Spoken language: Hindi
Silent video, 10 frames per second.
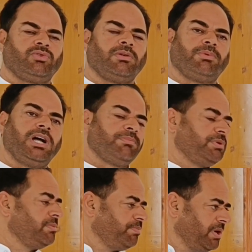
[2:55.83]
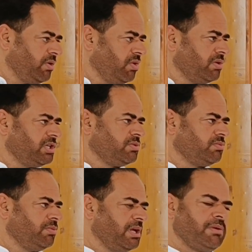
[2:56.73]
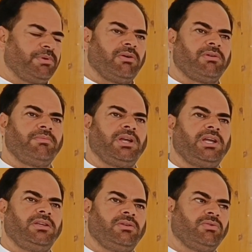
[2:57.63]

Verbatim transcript: उसके बाद भी कांग्रेस दोबारा पावर में आई